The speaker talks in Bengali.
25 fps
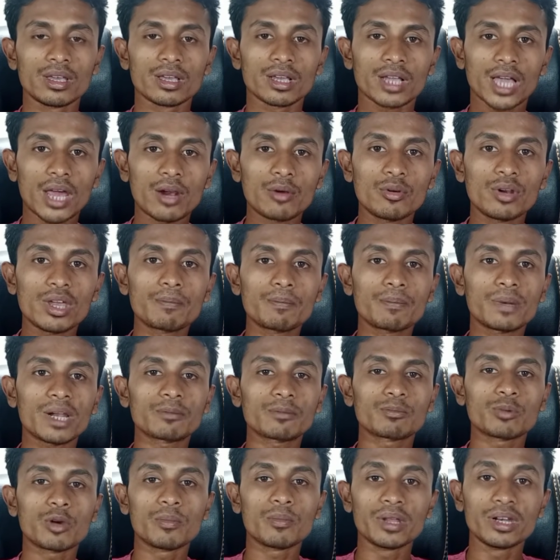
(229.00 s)
কারণ এই
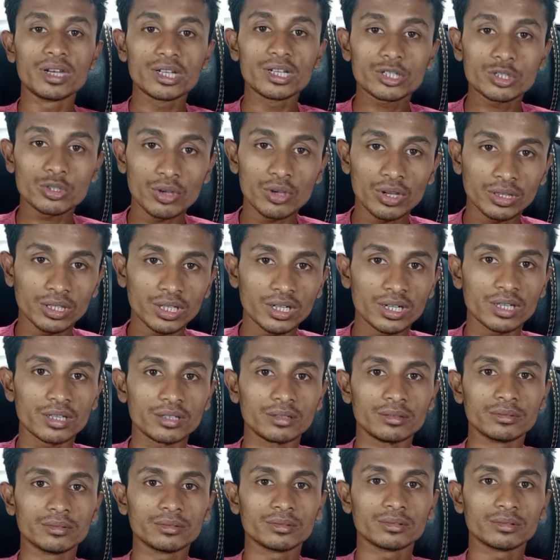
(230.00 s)
প্ল্যাটফর্মের নিশ্চয়তা নেই